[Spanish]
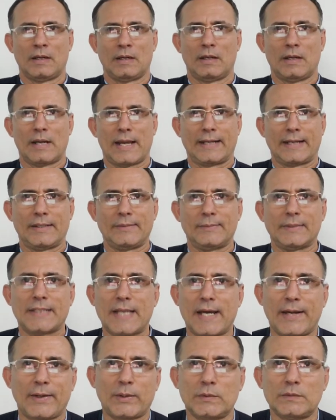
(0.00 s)
la
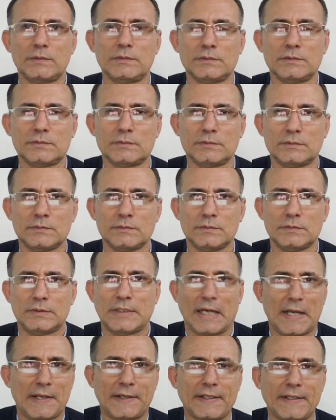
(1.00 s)
eliminaron
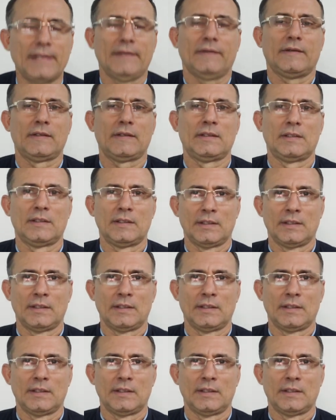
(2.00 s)
de la redes.